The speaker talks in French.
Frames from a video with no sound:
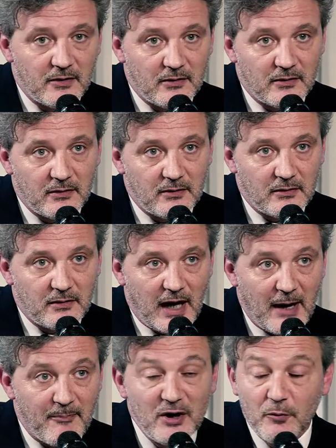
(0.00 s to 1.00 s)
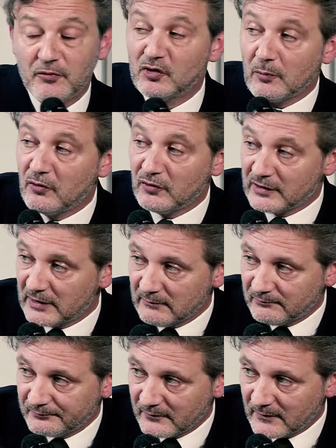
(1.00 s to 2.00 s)
euh, appellent de plus en plus.
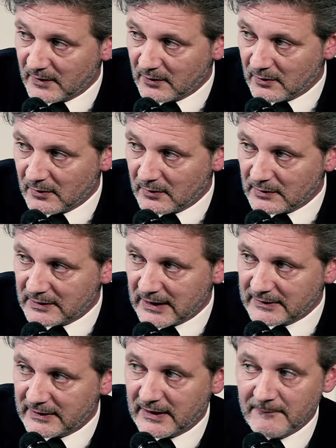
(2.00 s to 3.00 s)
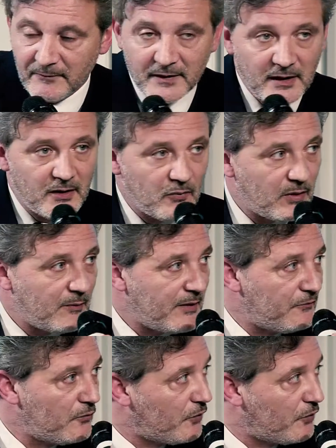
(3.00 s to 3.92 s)
Hmm, euh, le graphique qu'on voit en haut à oui, vous le